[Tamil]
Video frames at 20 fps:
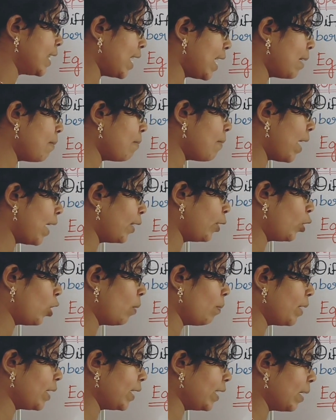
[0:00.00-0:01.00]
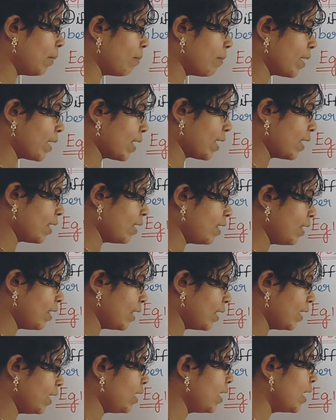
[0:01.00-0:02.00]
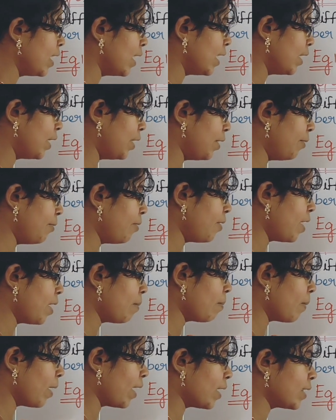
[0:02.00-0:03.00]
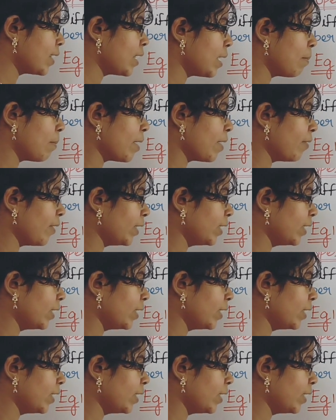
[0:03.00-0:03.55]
சேம் அட்டாமிக் நம்பர் இருந்து டிஃப்ரெண்ட் மாஸ் நம்பர்